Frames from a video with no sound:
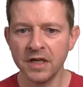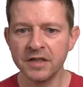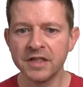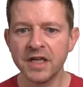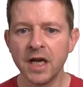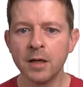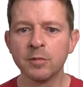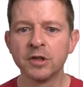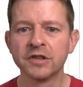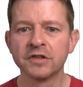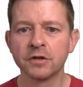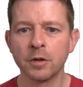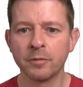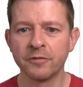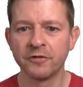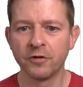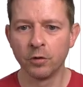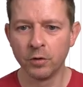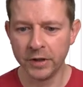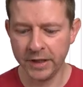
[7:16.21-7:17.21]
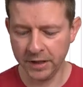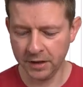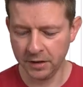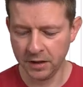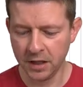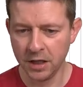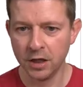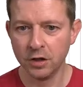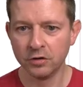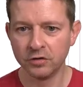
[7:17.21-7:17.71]
Table Stop
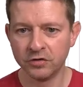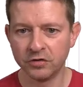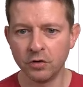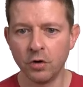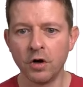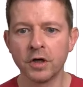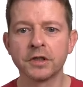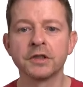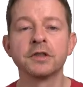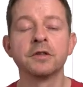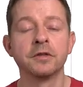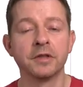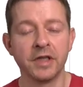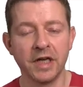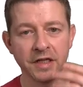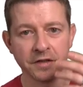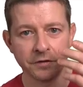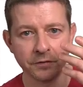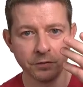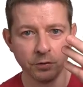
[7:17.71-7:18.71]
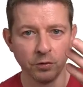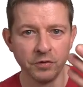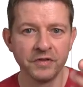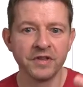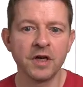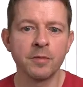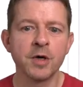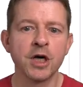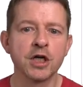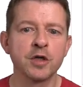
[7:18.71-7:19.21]
Folding sorgt jetzt für
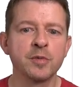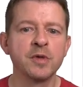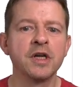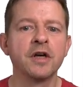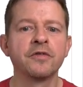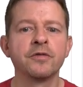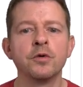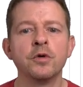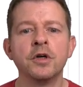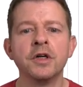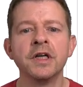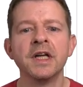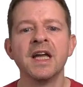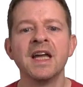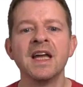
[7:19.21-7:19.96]
unser Beispiel dafür,